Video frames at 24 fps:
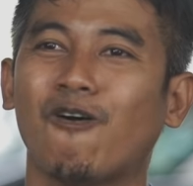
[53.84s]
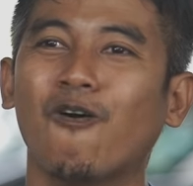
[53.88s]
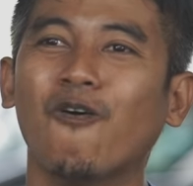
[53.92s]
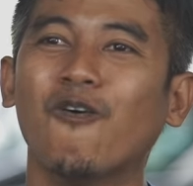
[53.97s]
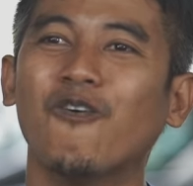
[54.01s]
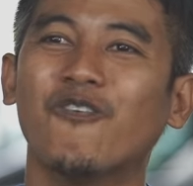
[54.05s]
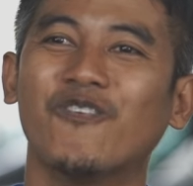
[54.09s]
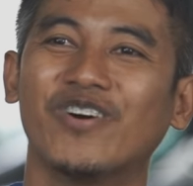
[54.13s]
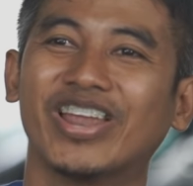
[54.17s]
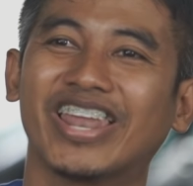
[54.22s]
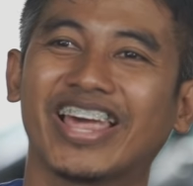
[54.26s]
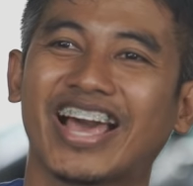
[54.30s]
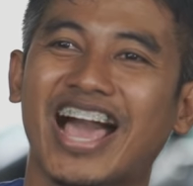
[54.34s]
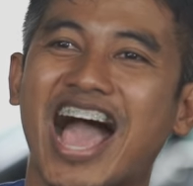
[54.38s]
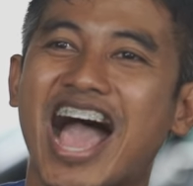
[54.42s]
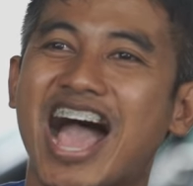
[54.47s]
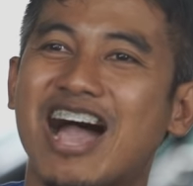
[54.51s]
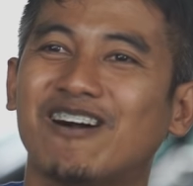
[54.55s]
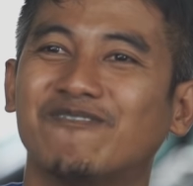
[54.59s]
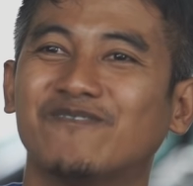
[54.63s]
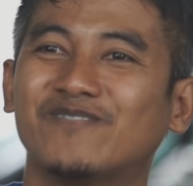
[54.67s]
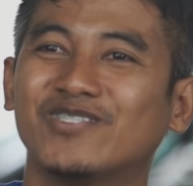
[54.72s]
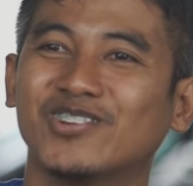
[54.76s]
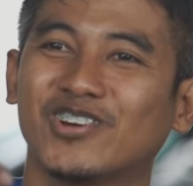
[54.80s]
พุ่งไปเลยข้า
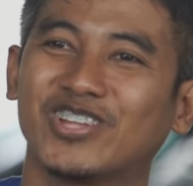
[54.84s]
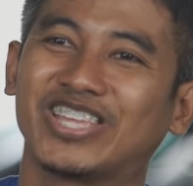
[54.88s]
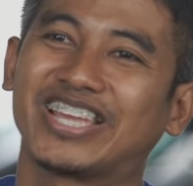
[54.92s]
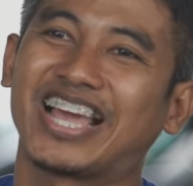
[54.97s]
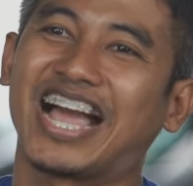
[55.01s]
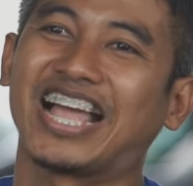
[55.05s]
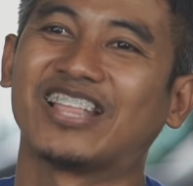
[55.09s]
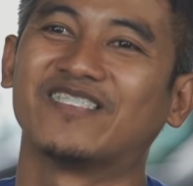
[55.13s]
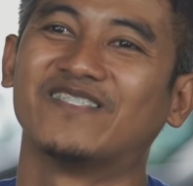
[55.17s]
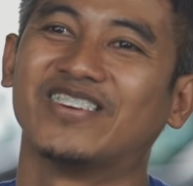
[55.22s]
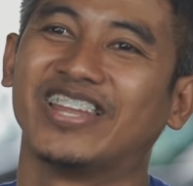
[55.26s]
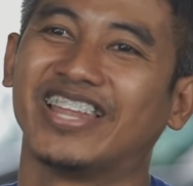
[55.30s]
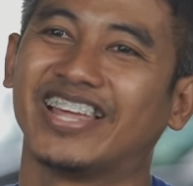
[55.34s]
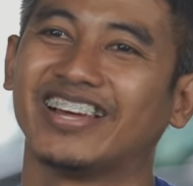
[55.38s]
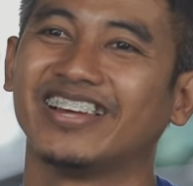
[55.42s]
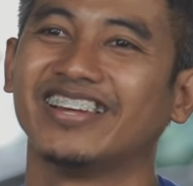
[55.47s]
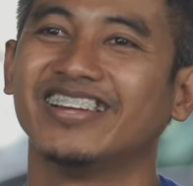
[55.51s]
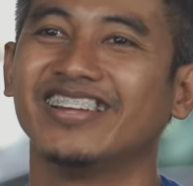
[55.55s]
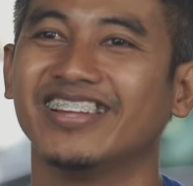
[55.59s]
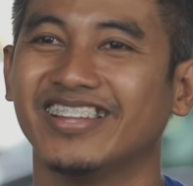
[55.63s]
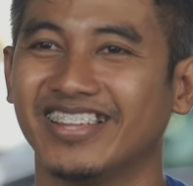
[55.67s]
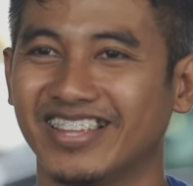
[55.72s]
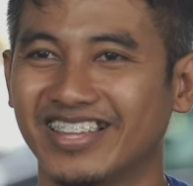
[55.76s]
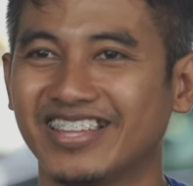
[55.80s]
มรถอีกคันไปเลย
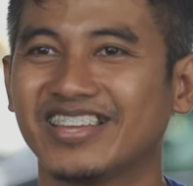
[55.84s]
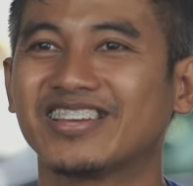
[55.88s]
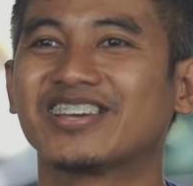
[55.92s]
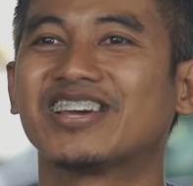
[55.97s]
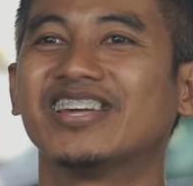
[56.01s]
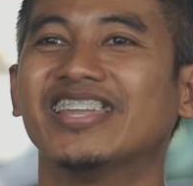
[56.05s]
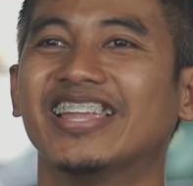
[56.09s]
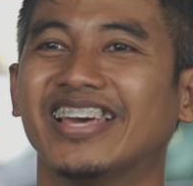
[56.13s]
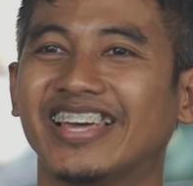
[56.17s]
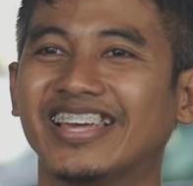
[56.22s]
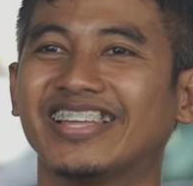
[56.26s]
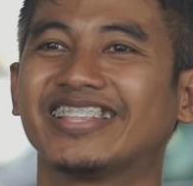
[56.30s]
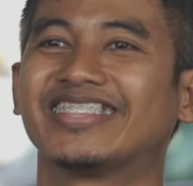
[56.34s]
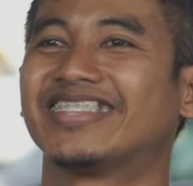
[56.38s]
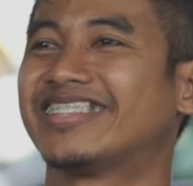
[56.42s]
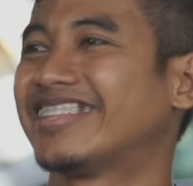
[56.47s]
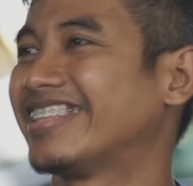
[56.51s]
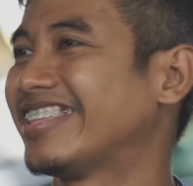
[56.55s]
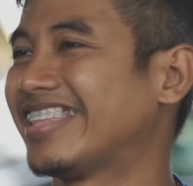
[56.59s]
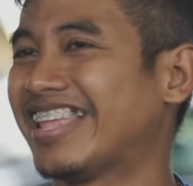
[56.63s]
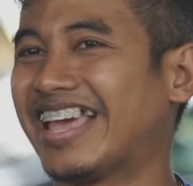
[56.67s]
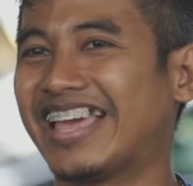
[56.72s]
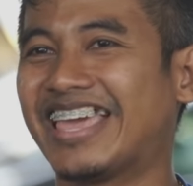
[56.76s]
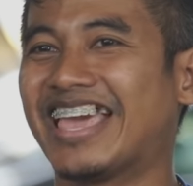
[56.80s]
ก็เลย
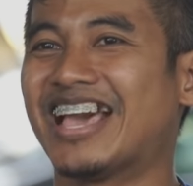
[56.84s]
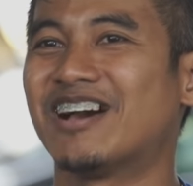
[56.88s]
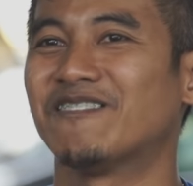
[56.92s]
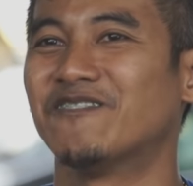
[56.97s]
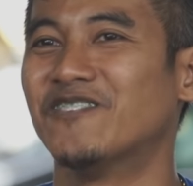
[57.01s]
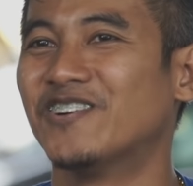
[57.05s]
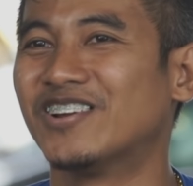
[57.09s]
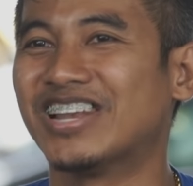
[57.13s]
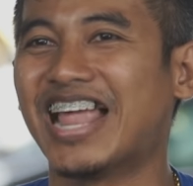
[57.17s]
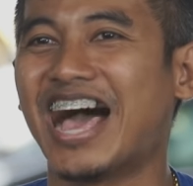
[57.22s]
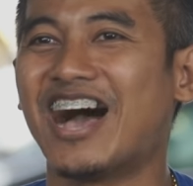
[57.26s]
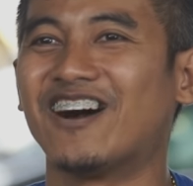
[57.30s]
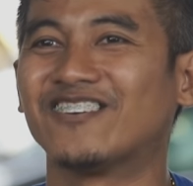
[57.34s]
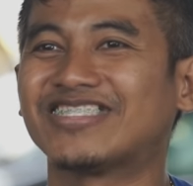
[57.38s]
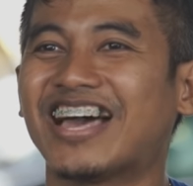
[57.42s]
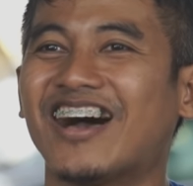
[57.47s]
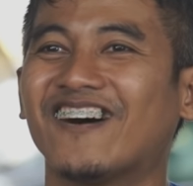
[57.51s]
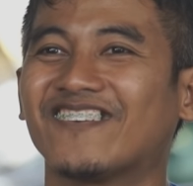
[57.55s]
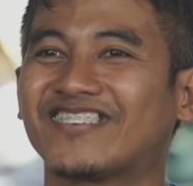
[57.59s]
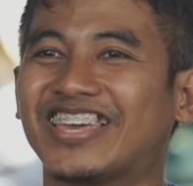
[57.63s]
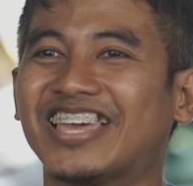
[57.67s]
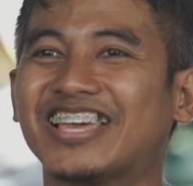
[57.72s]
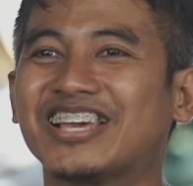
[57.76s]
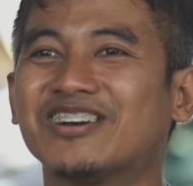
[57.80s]
อย่างเงี้ยครับพุ่งเหลาสา
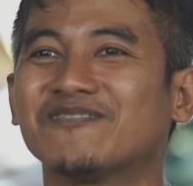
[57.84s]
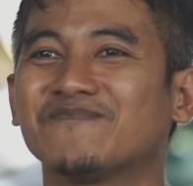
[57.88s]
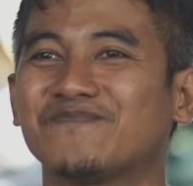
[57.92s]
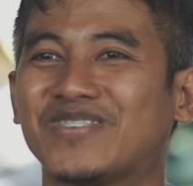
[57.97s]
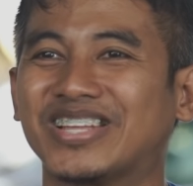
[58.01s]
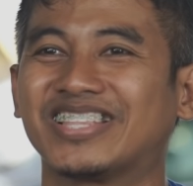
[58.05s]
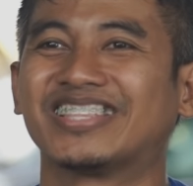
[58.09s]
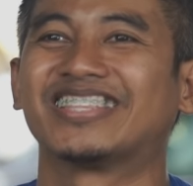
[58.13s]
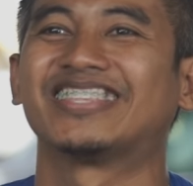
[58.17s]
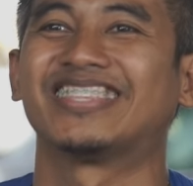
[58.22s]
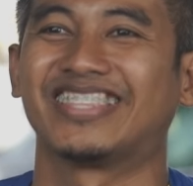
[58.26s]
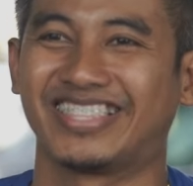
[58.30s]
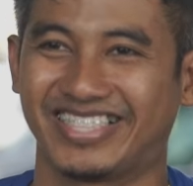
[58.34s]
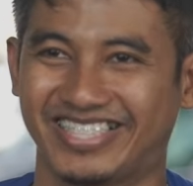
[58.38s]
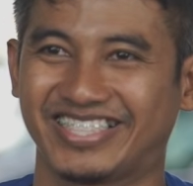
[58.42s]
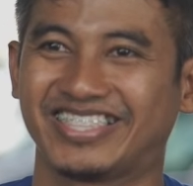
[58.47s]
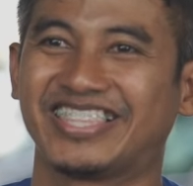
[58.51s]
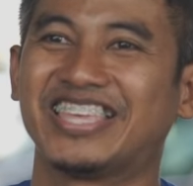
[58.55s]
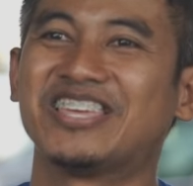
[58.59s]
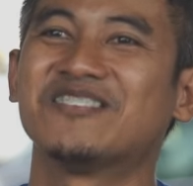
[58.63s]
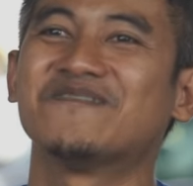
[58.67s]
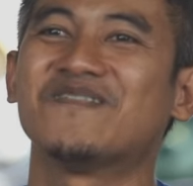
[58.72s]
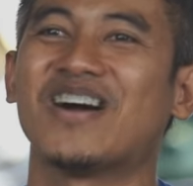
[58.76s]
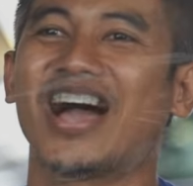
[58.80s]
วกิดก็เป็น
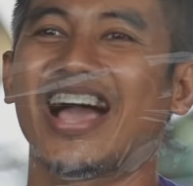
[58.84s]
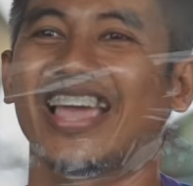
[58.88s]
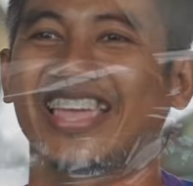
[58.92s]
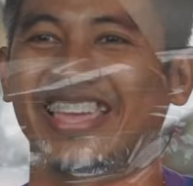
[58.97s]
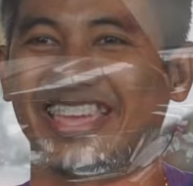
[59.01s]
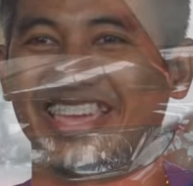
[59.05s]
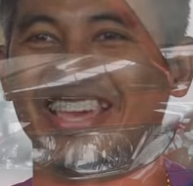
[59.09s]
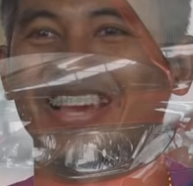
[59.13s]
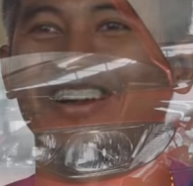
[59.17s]
ที่มาอย่าง